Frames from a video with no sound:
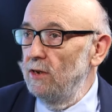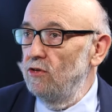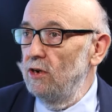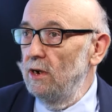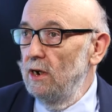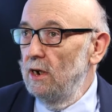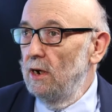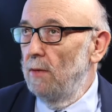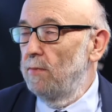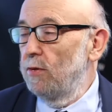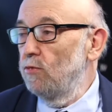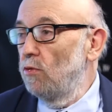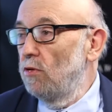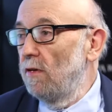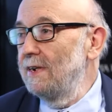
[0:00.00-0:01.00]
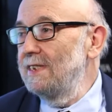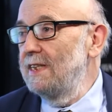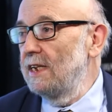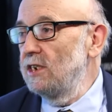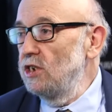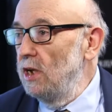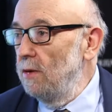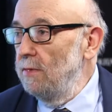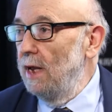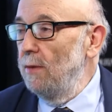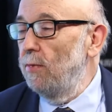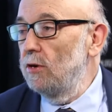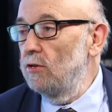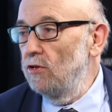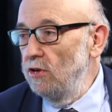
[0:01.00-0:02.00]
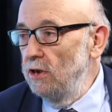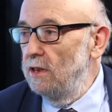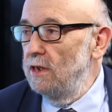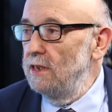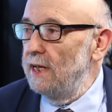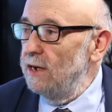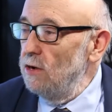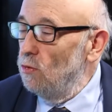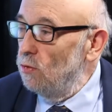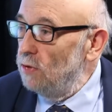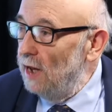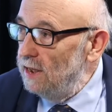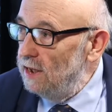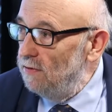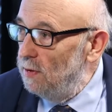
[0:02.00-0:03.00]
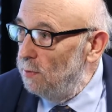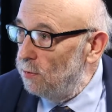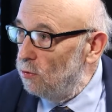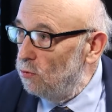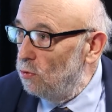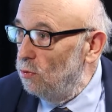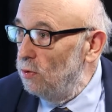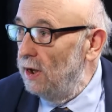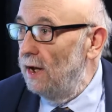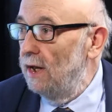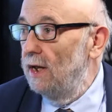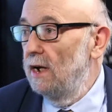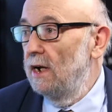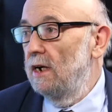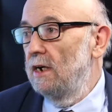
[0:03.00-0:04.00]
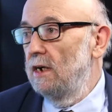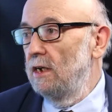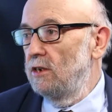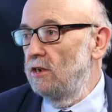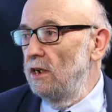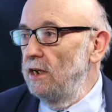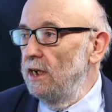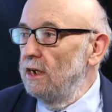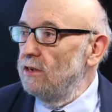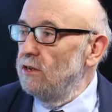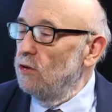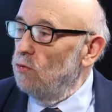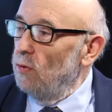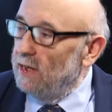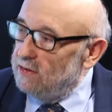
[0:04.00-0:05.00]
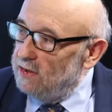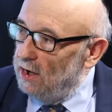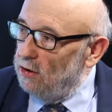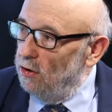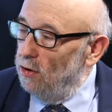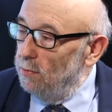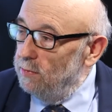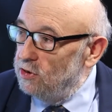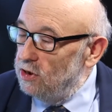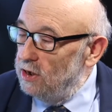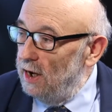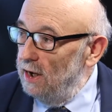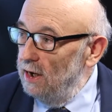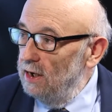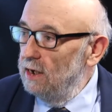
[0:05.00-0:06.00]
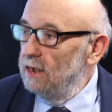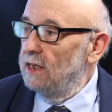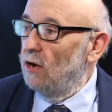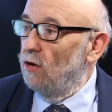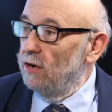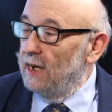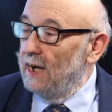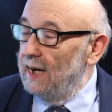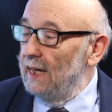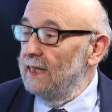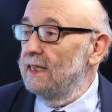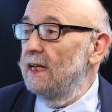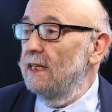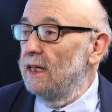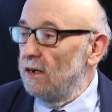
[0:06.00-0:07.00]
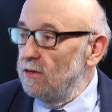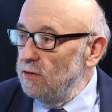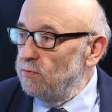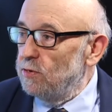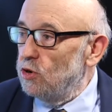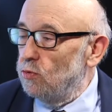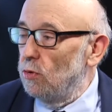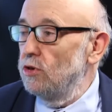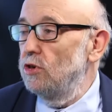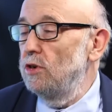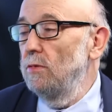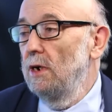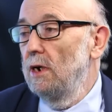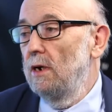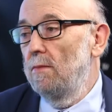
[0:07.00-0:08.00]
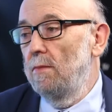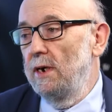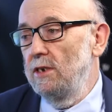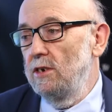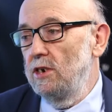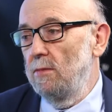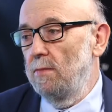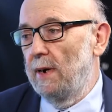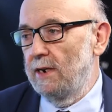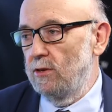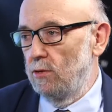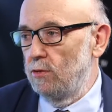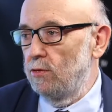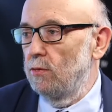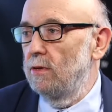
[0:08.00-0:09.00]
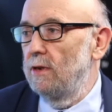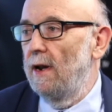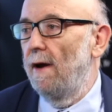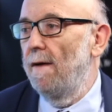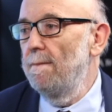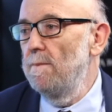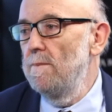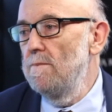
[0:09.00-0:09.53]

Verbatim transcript: będzie produkować znacznie mniej, bo ktoś inny na rynku taniej wyprodukuje. Mhm. I czyli ich sytuacja ekonomiczna tego giganta także w przyszłości będzie bardzo trudna.